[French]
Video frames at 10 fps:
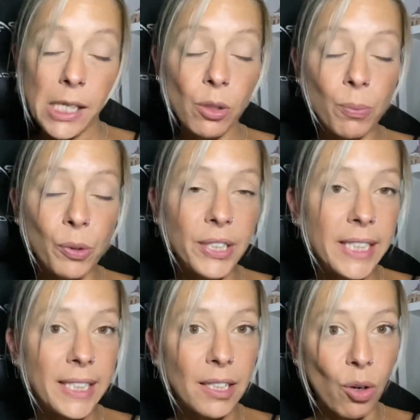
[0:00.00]
le
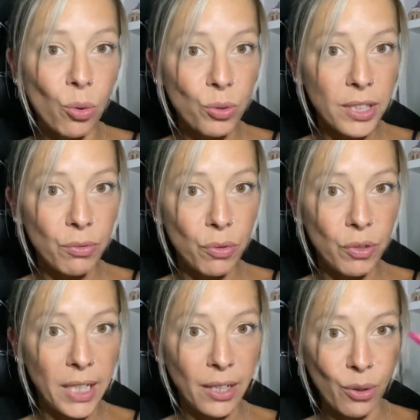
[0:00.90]
petit i en haut si vous
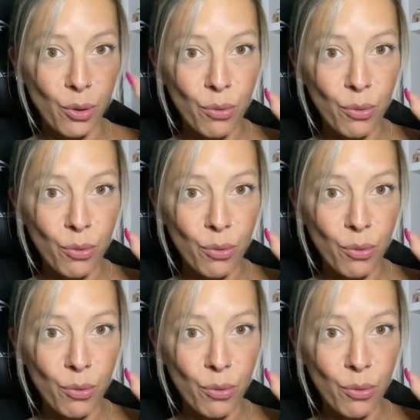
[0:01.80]
voulez